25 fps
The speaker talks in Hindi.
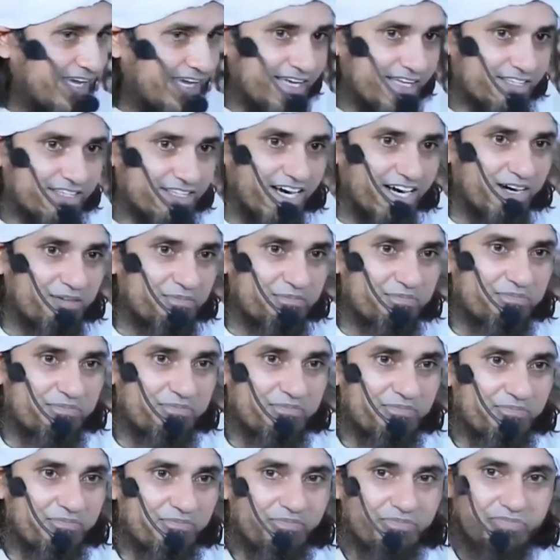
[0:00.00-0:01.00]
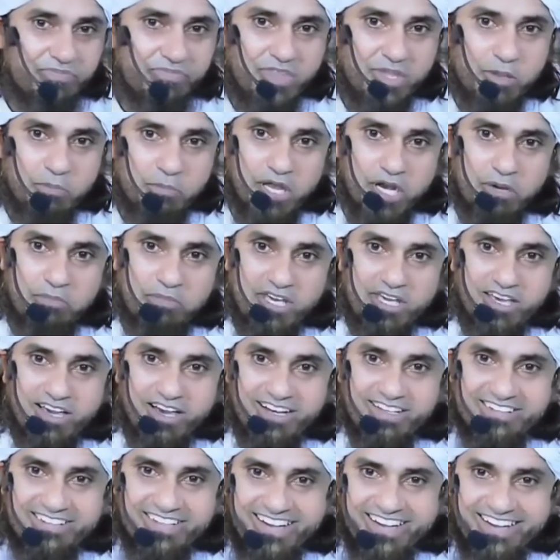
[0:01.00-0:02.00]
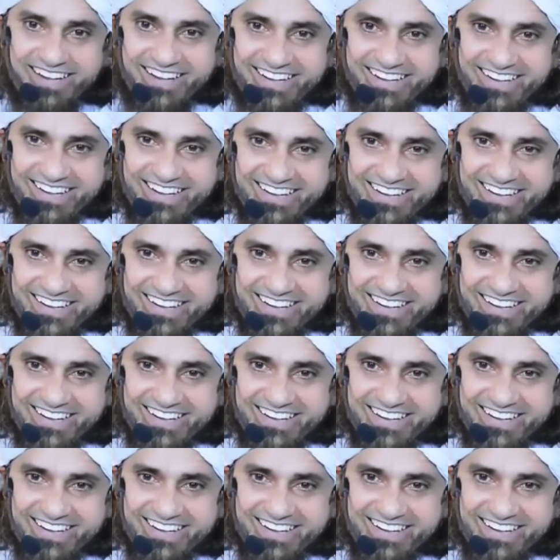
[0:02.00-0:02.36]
है किताब फिर भी क्या आता है